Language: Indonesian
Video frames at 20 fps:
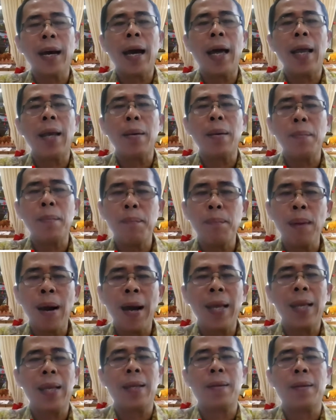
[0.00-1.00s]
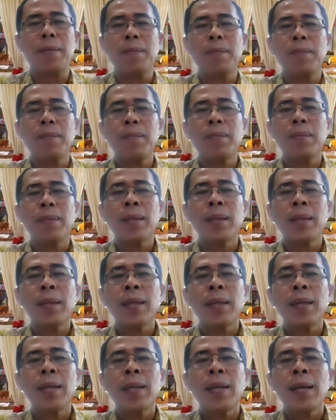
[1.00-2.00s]
dengan baik.
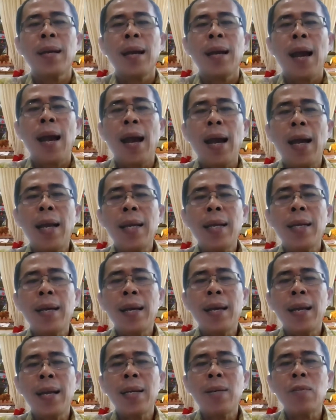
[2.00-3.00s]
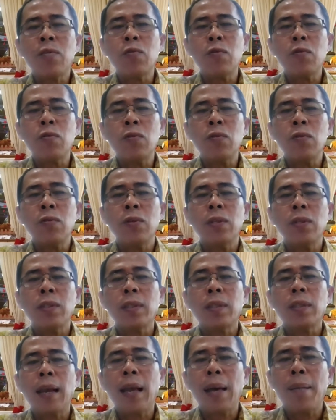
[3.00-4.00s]
Anak-anakku
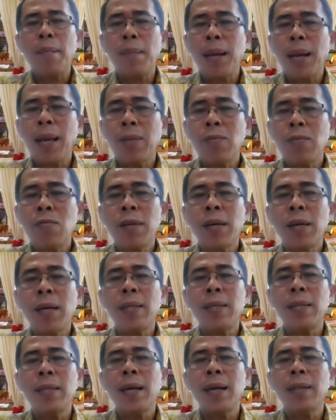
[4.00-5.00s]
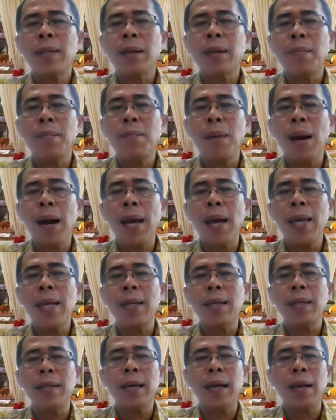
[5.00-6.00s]
telah melakukan yang
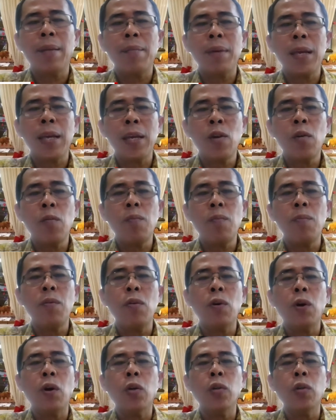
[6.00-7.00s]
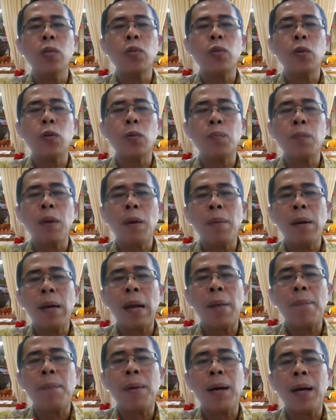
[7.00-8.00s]
terbaik dalam hidupmu untuk
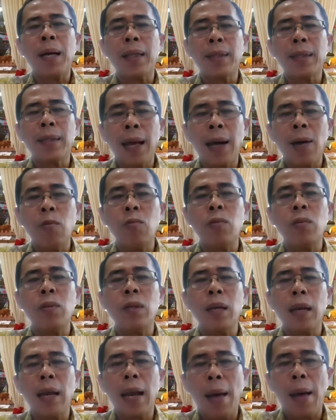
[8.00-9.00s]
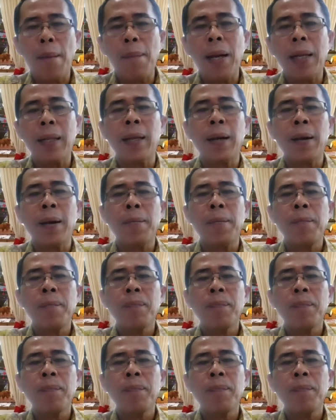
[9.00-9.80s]
beberapa tahun lamanya.